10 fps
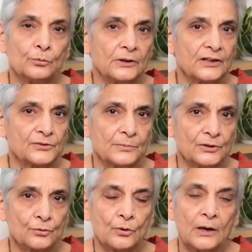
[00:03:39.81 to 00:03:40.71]
उन
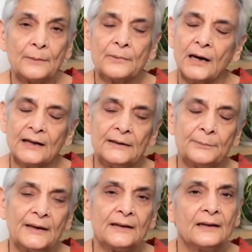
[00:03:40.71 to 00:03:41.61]
किशमिश को आप खाली
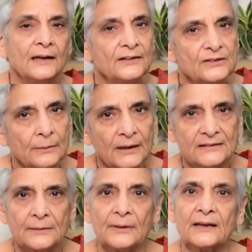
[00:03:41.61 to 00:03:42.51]
पेट चबा
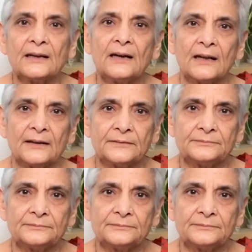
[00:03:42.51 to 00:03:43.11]
चबा के खा लें